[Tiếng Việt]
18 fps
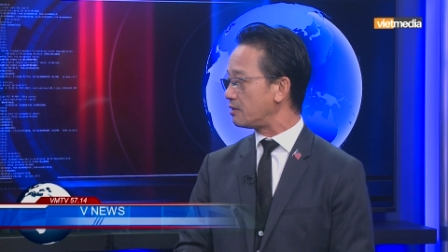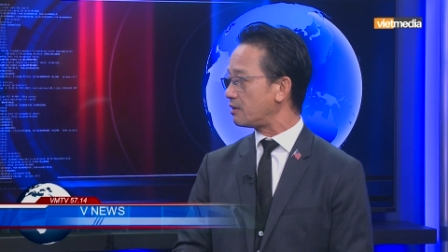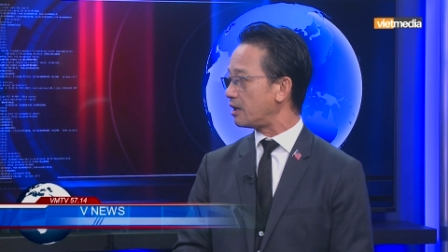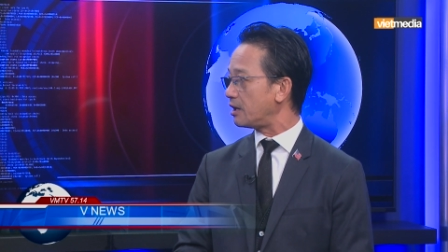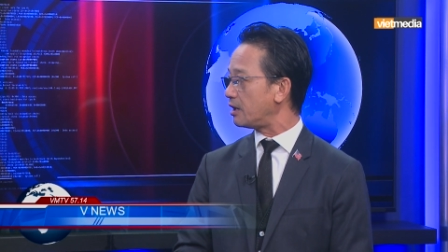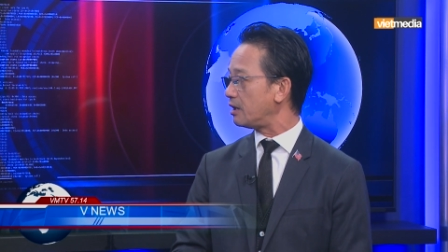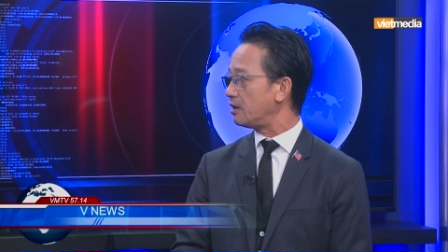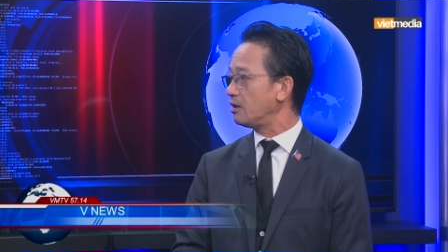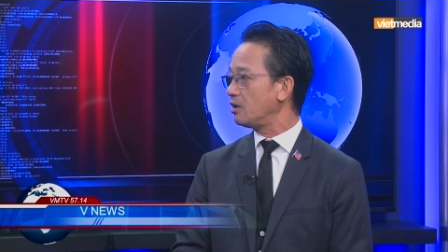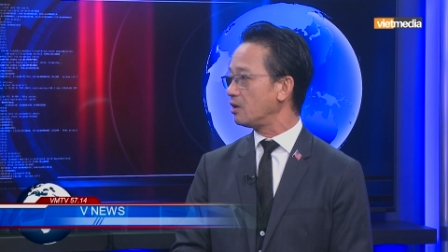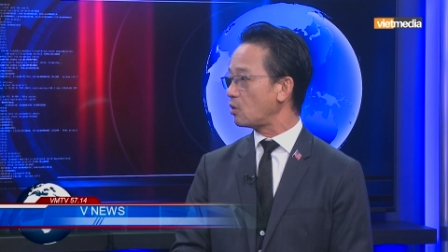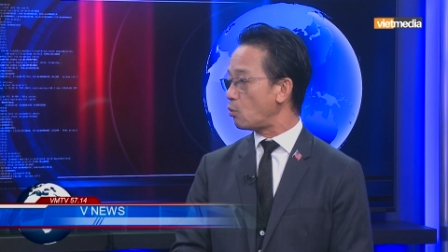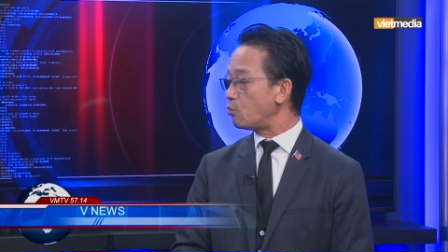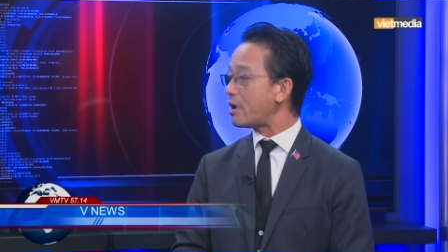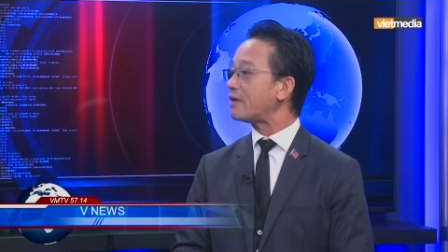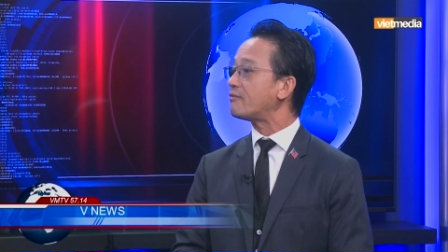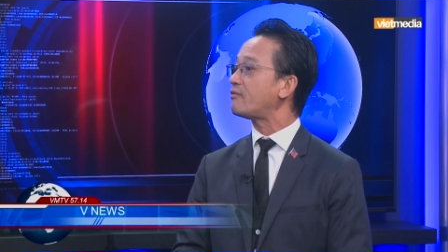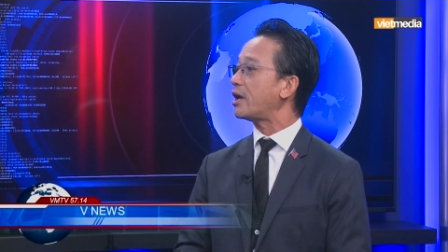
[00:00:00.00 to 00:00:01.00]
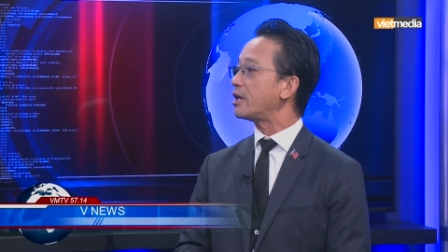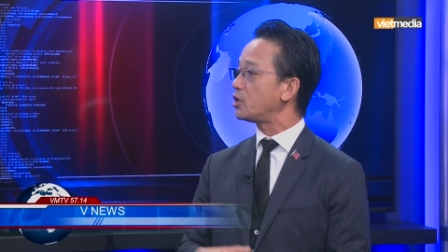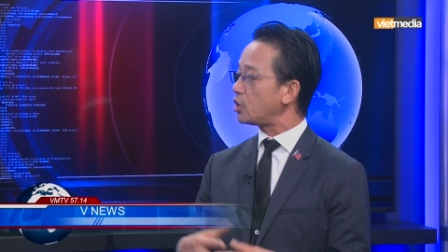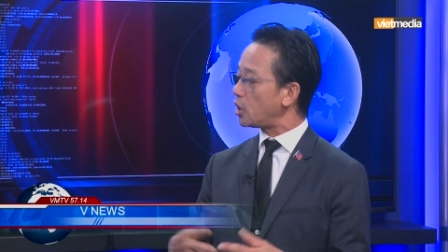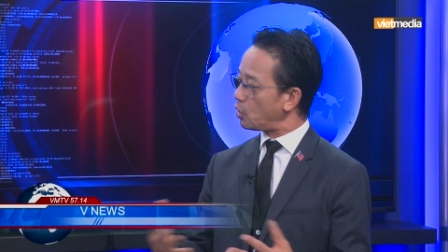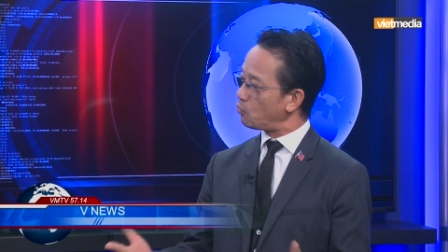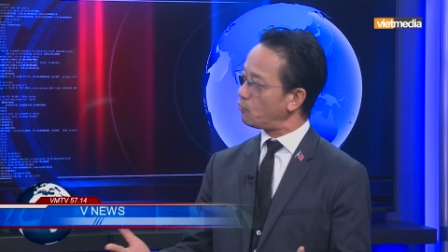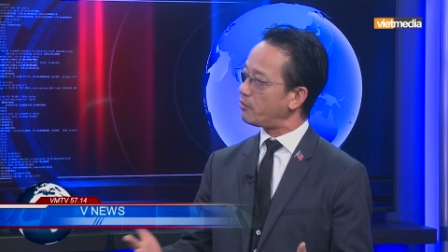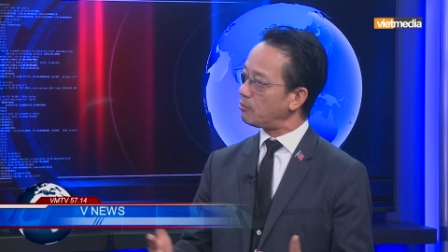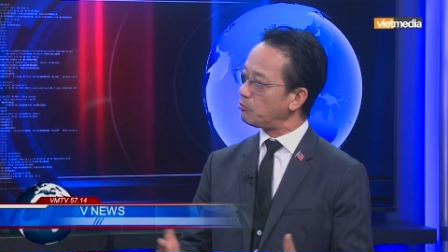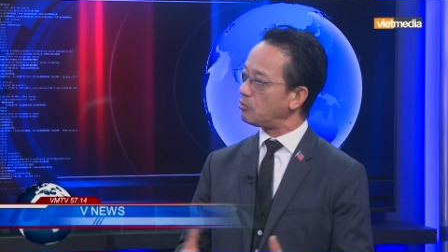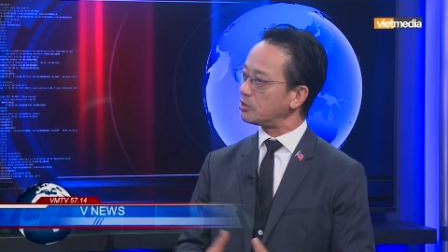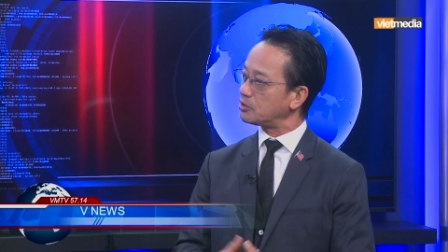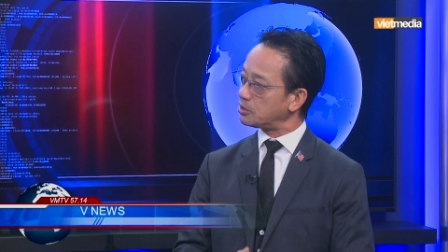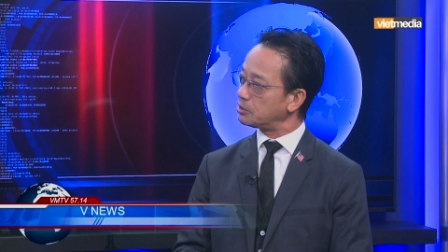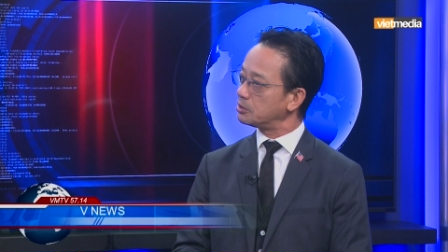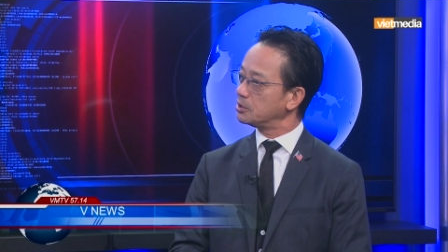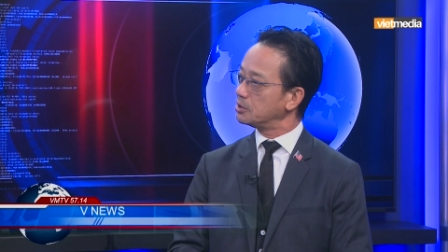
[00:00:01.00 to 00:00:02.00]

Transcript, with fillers: thì cũng đành phải chịu phải không luật sư?